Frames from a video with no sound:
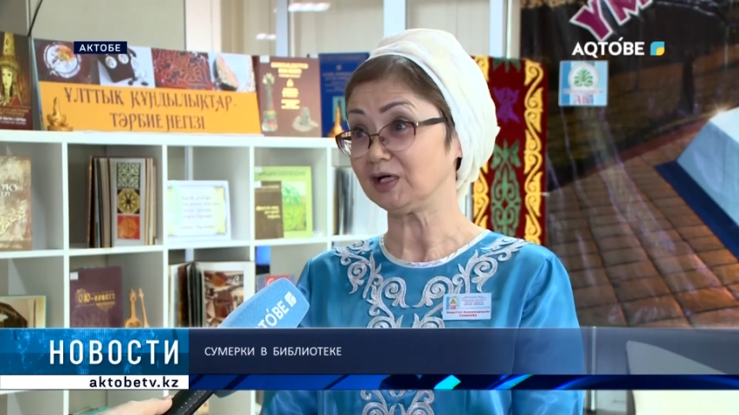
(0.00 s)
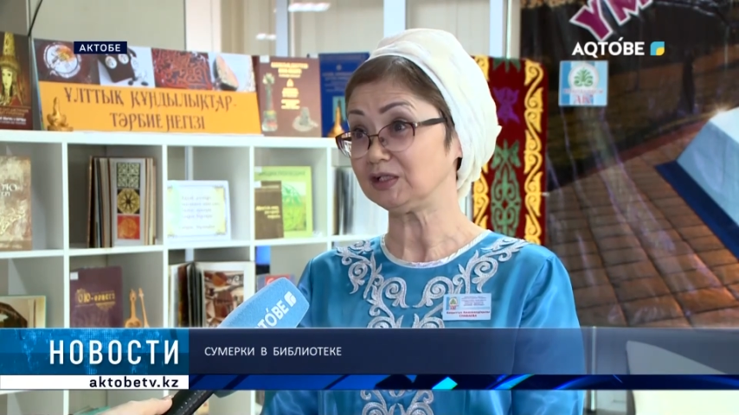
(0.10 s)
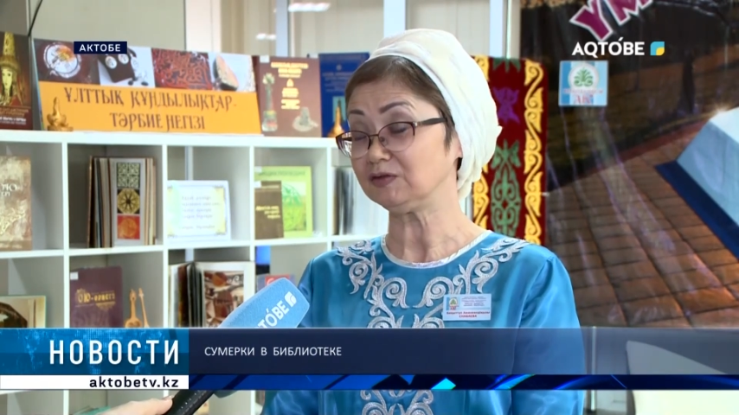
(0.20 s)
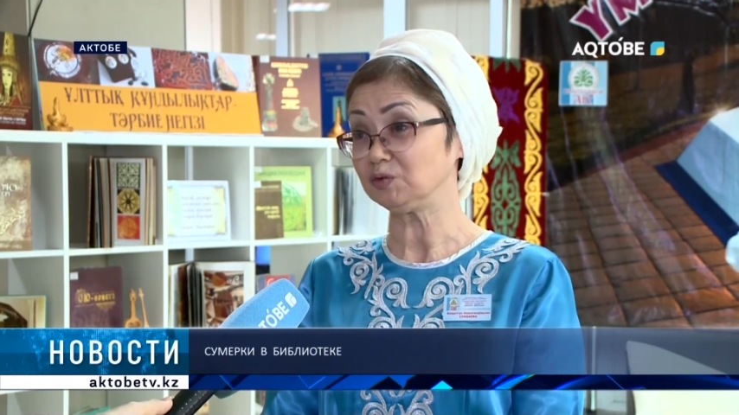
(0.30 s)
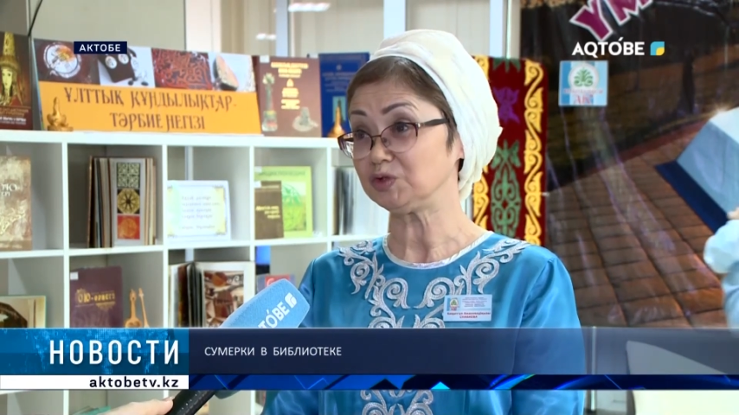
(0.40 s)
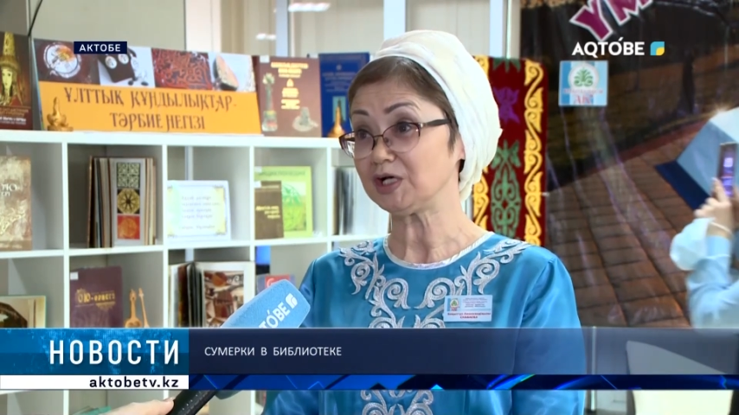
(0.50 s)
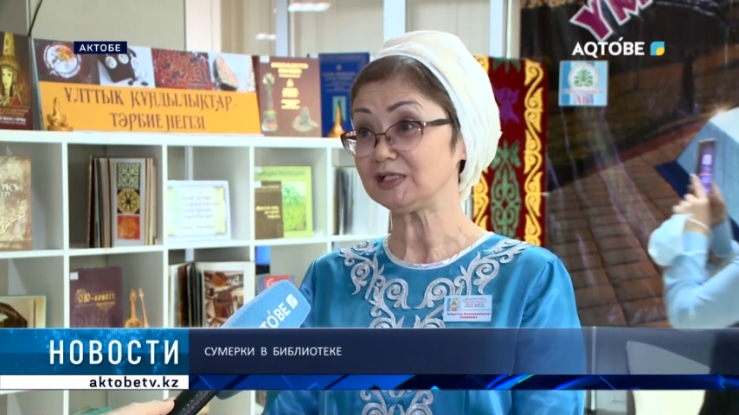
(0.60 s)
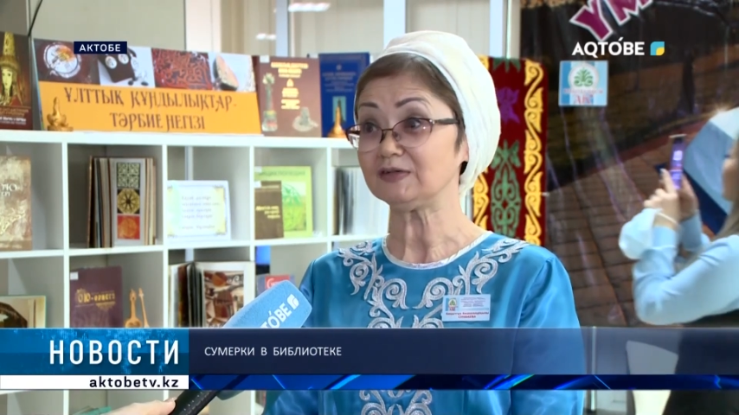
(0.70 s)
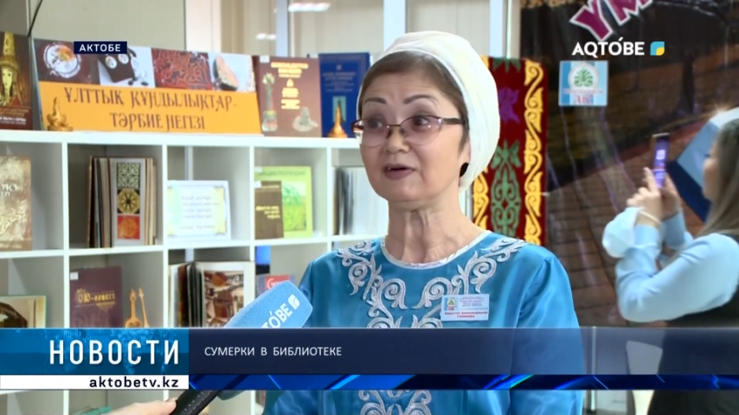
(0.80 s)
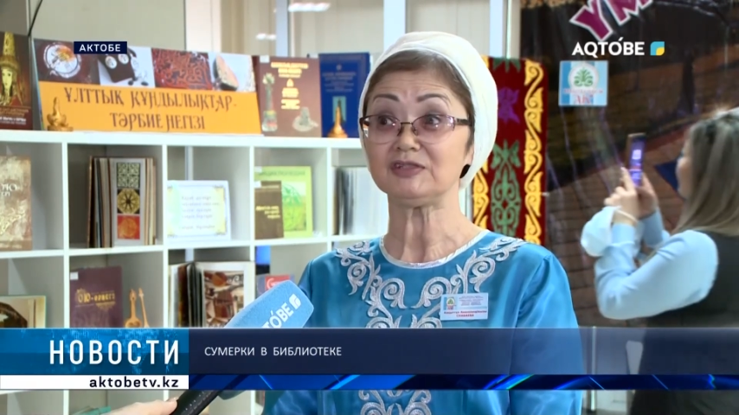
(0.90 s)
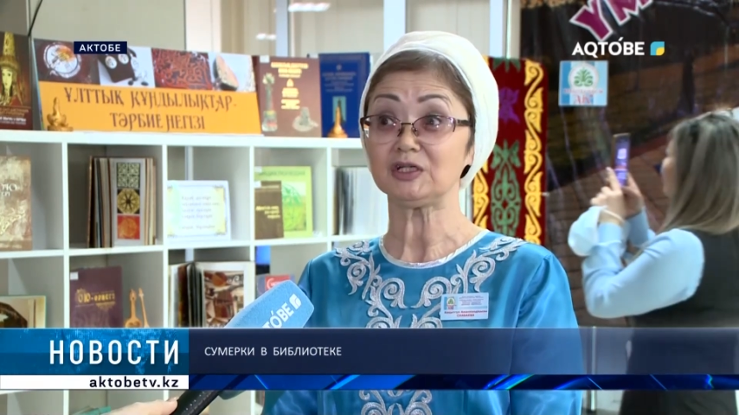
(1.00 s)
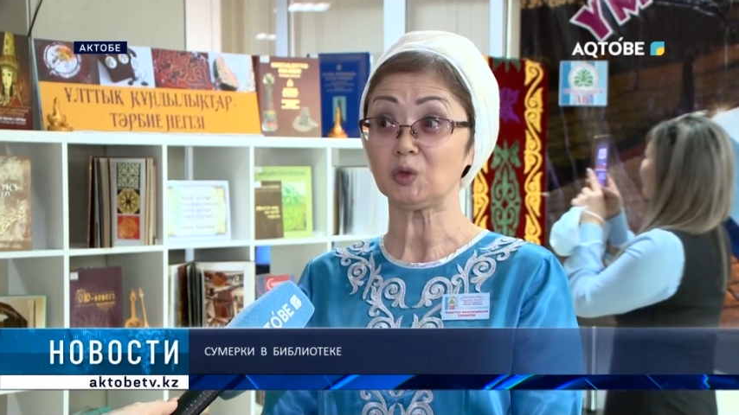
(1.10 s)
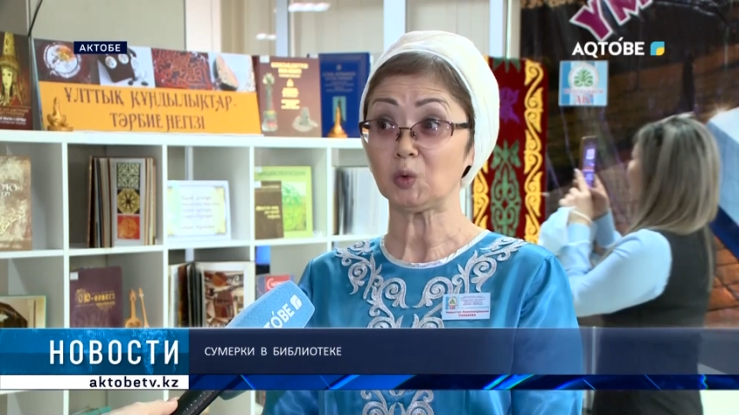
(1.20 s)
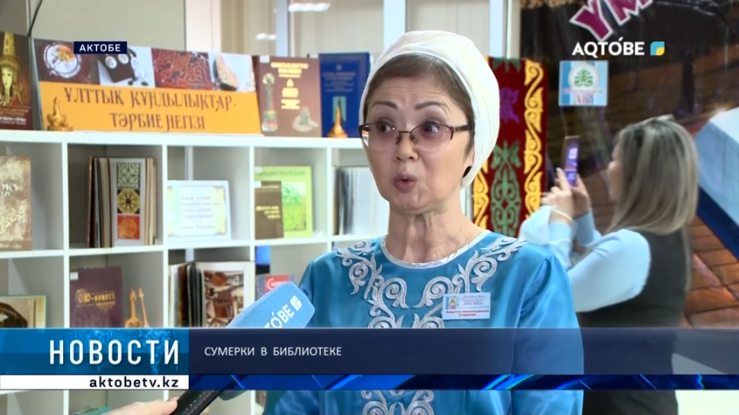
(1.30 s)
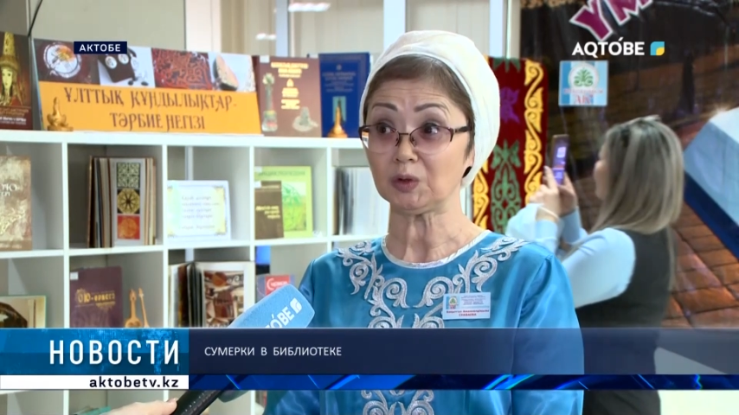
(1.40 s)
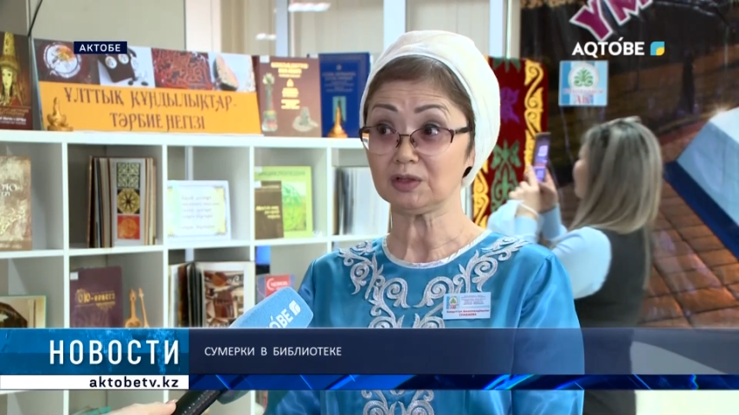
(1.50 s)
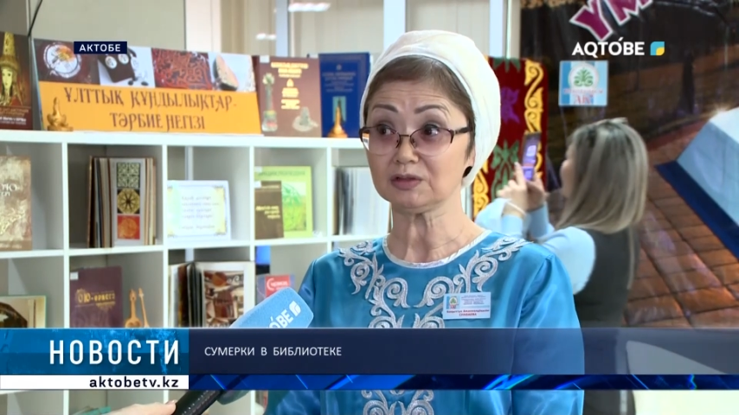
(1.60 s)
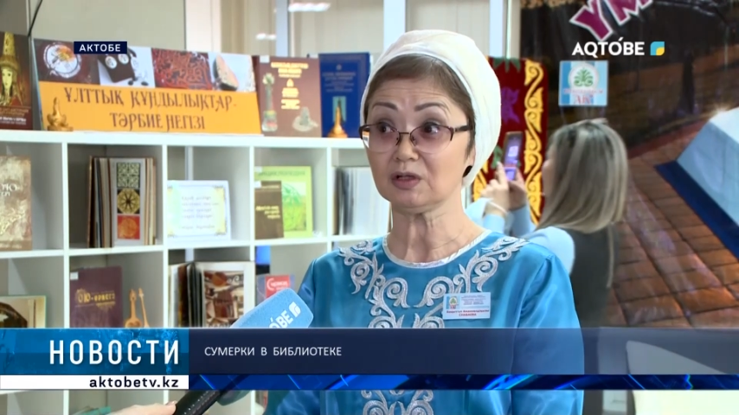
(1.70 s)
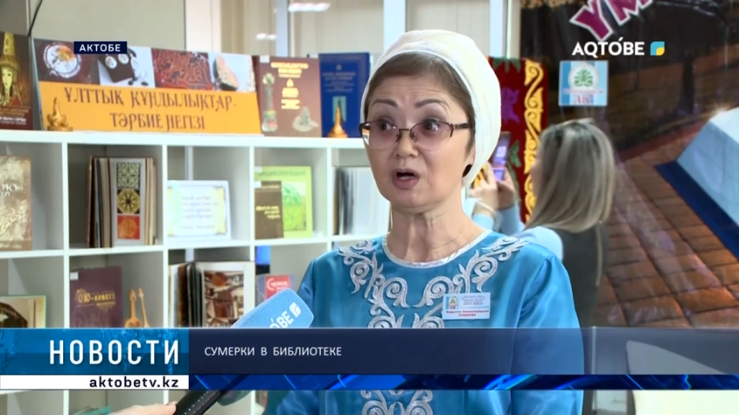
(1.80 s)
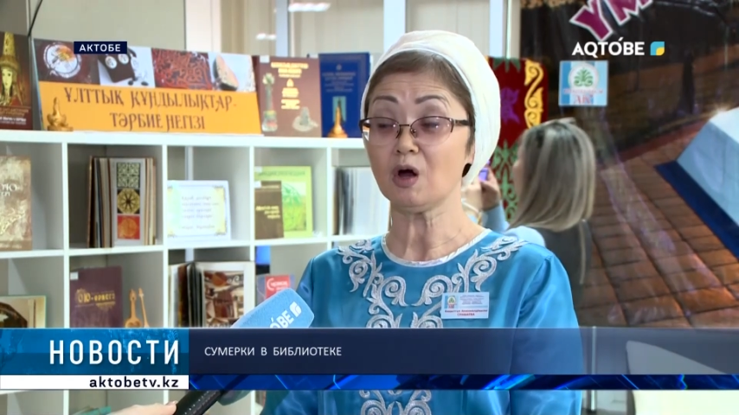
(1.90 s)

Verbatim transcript: активное участие во всех конкурсах